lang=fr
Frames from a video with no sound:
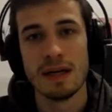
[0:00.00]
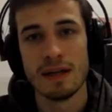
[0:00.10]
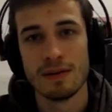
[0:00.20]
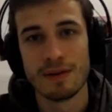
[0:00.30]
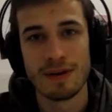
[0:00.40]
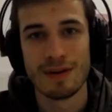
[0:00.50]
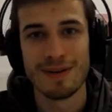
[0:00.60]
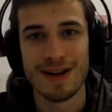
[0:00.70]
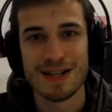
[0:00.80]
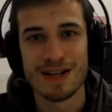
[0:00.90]
Donc euh,
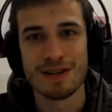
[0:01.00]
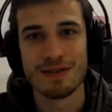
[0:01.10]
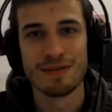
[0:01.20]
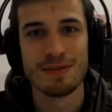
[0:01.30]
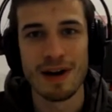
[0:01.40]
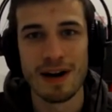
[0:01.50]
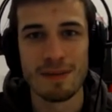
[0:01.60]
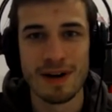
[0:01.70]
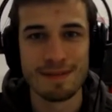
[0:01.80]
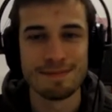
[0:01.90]
voilà, j'ai hâte de vous voir
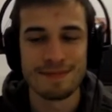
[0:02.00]
là-bas.